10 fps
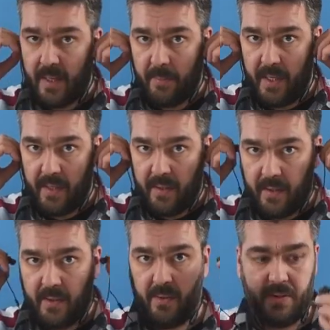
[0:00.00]

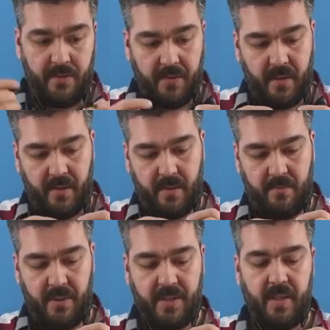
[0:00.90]
нормально, хоть и выглядят
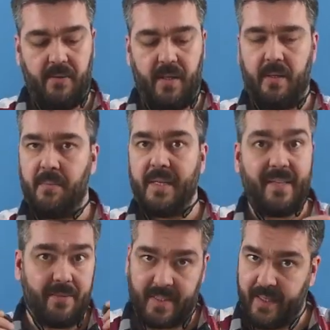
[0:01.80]
большоватыми,
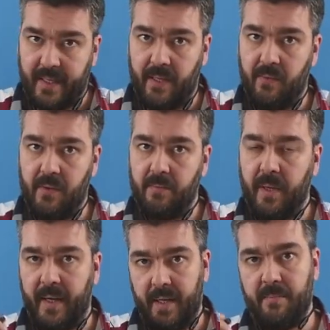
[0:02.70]
не выскакивают
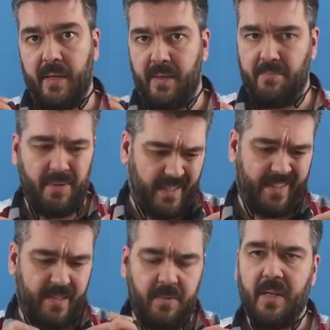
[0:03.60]
при ходьбе. Бегать
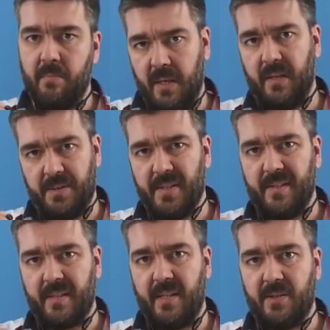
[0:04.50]
с ними не бегал,
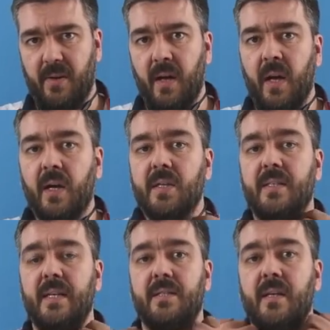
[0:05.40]
честно скажу.
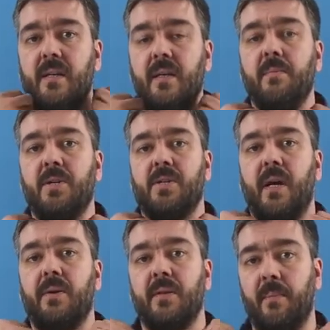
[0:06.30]
Здесь сильно не
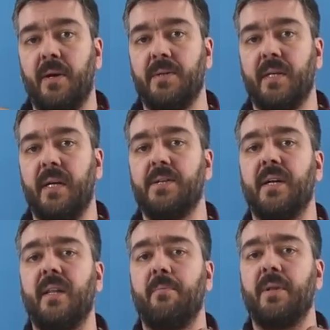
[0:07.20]
мешают. На морозе, конечно, когда